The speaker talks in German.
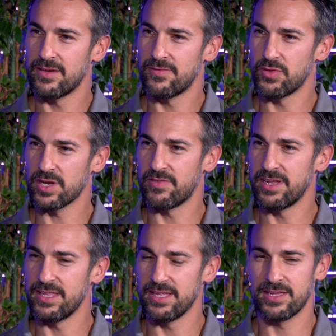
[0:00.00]
von der
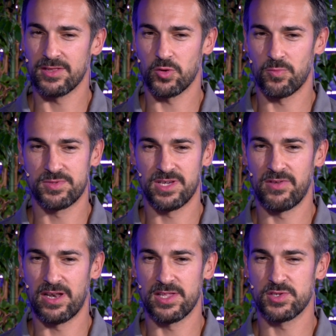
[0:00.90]
Qualität her top, sehr
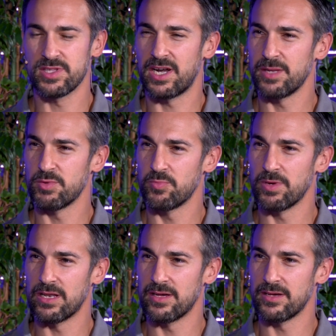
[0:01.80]
viele
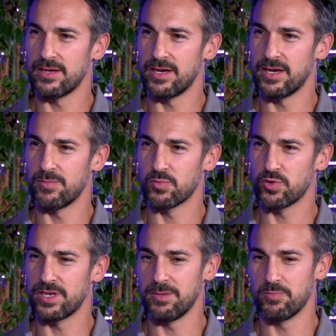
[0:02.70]
Nationalteamspieler, ähm,
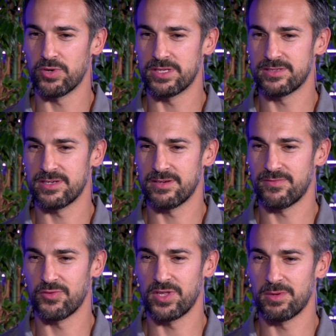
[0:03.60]
gute Imports, äh,
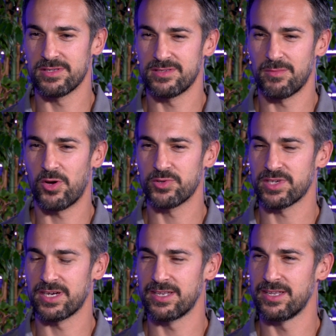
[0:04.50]
von dem her zusammen
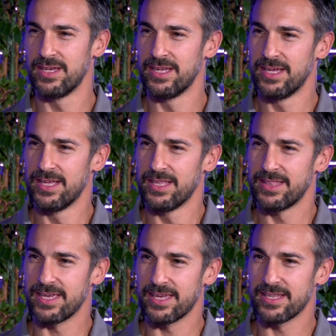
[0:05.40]
ausgegangen.
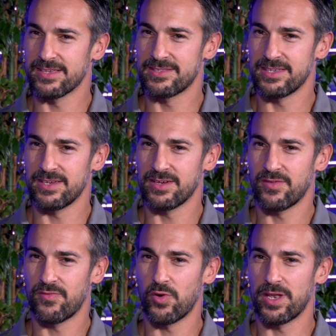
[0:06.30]
Denke, dass die
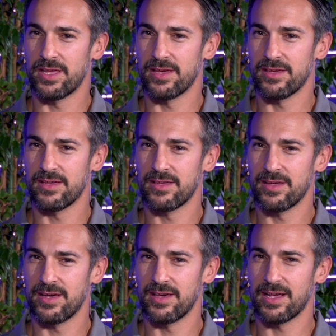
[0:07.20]
vorne
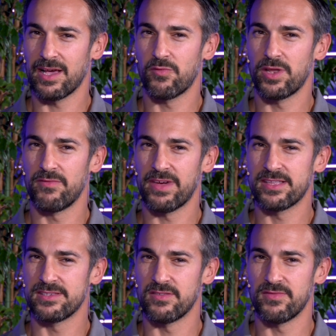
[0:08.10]
äh, gleich vorne
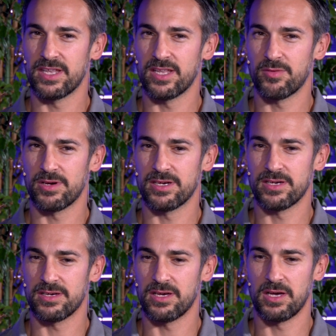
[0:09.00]
wegziehen werden,
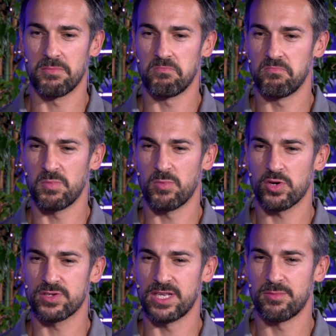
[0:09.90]
aber ähm, wie wir
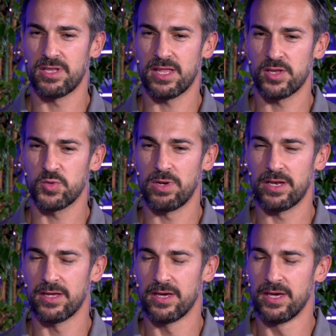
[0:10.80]
auch gesehen haben mit anderen Spielen,